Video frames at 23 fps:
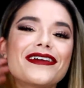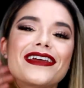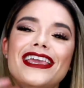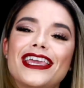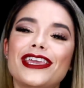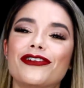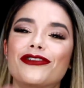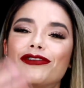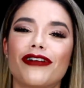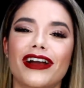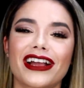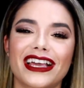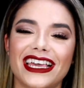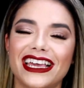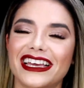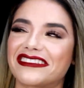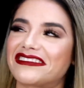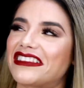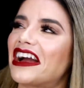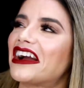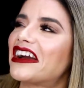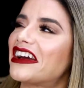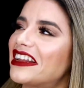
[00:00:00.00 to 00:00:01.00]
y uno aquí
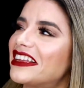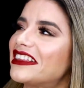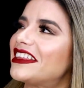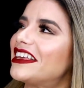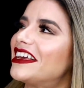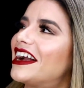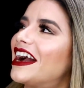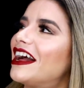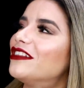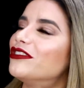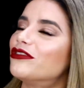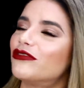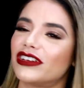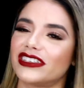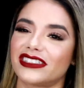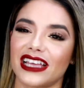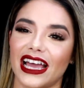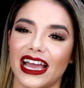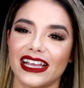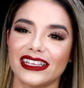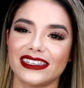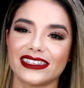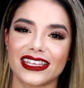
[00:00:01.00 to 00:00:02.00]
está criticando a
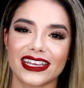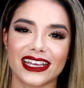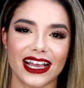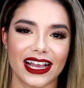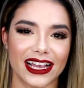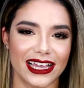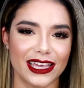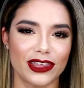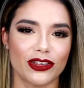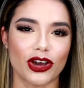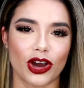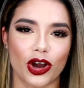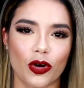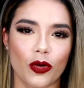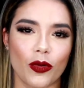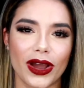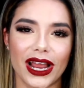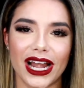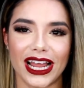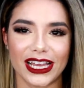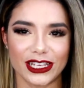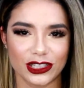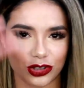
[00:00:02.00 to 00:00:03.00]
esa gente que han ido a
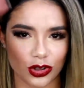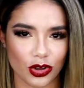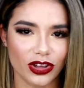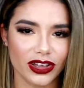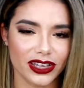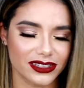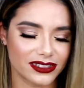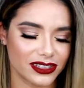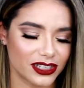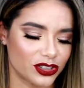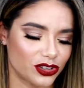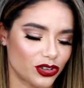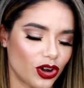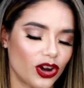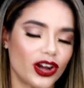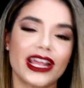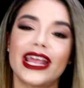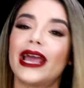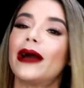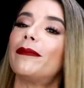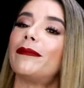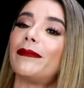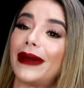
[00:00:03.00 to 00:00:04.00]
escuela y toda esa
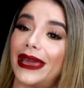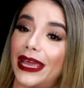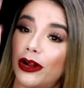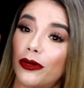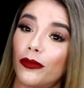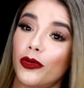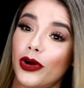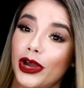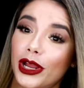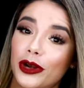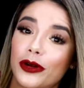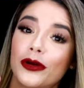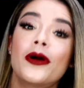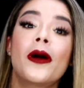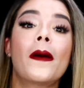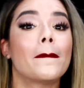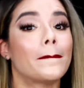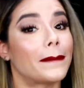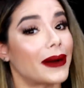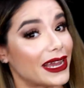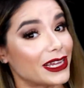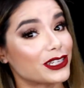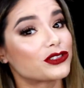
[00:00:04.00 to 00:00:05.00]
historia. Pero bueno,
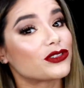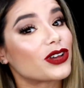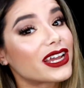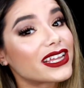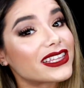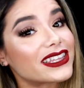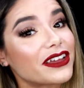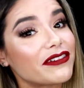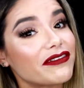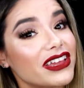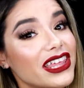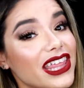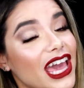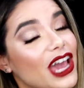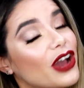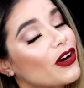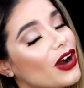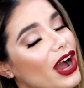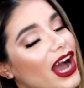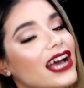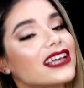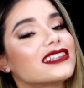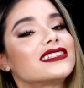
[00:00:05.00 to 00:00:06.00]
para eso es este video,
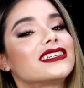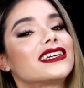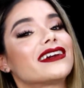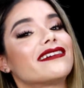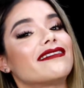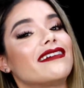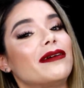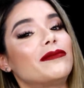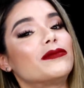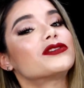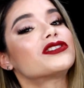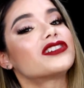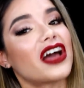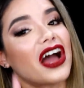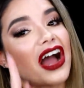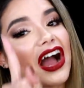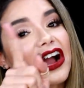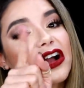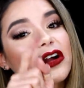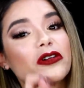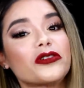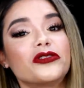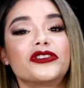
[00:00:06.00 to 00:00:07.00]
así que vamos
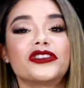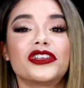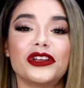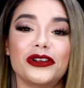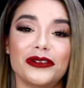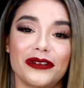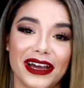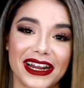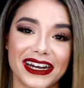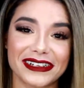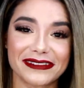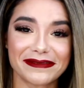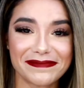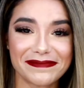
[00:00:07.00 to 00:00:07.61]
a continuar.